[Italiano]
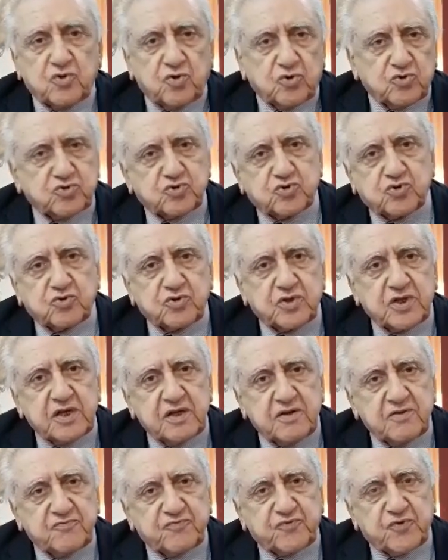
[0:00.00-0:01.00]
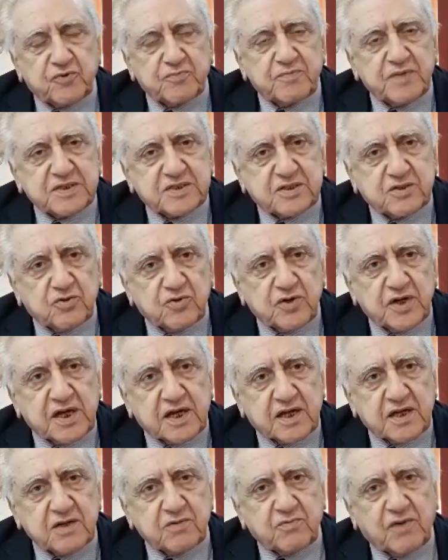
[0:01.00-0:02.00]
corso di formazione
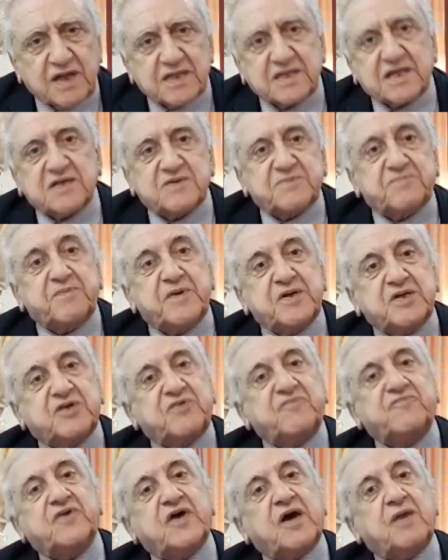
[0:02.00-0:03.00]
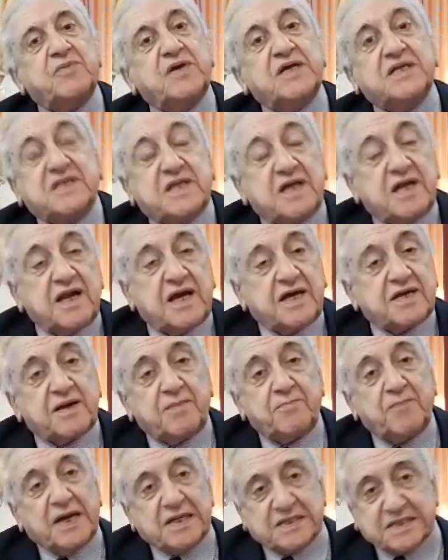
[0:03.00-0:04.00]
che riguarda specificamente la
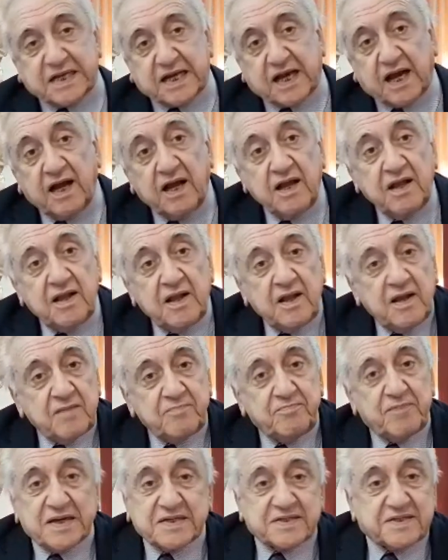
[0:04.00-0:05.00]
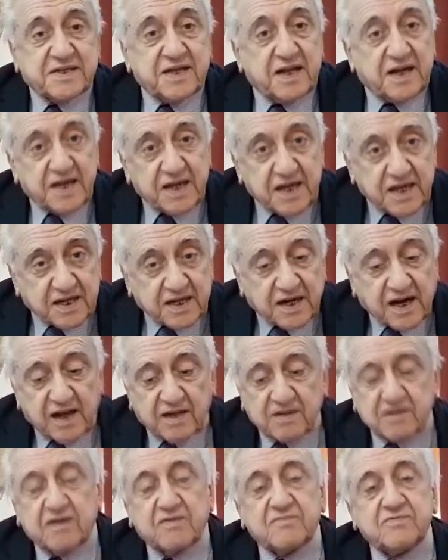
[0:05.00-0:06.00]
grammatica. Bestia
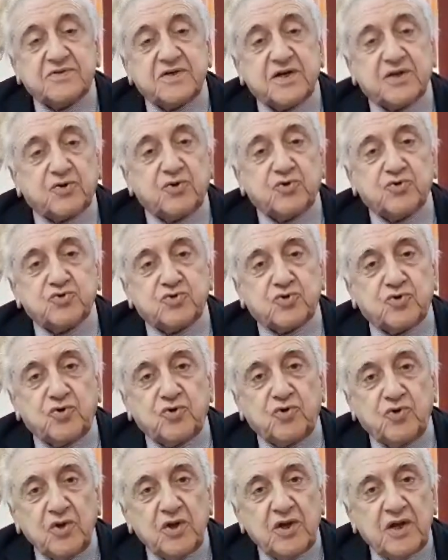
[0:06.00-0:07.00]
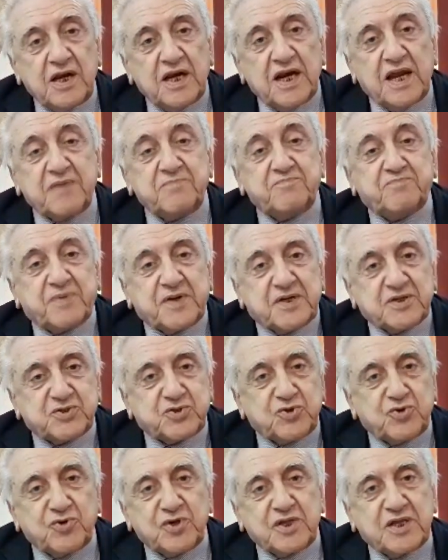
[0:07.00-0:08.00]
nera, secondo le
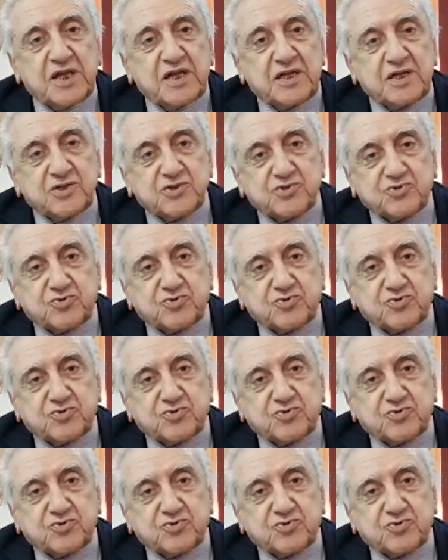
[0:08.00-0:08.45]
impressioni degli